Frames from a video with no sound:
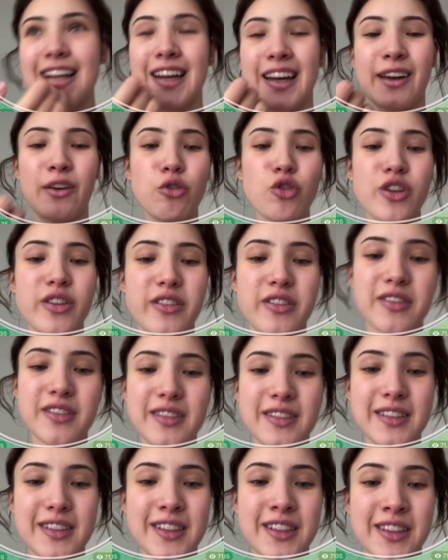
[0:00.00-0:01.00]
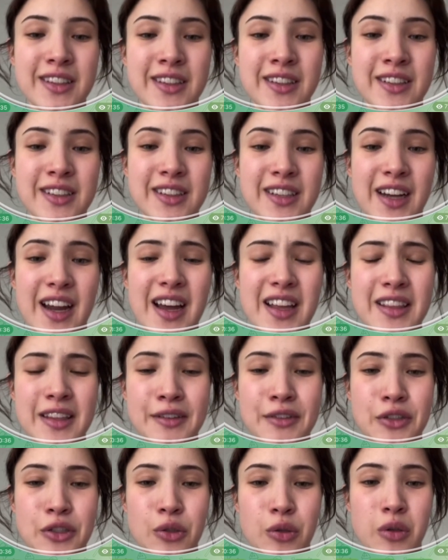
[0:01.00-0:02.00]
Короче, странно
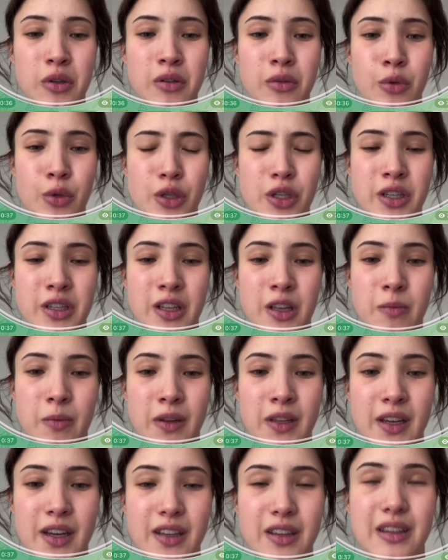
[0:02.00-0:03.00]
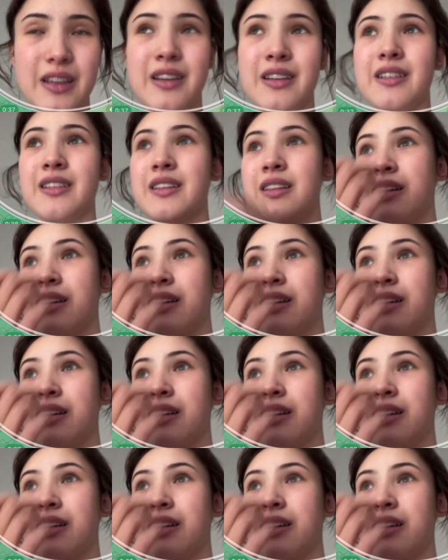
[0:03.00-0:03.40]
все, очень непонятно.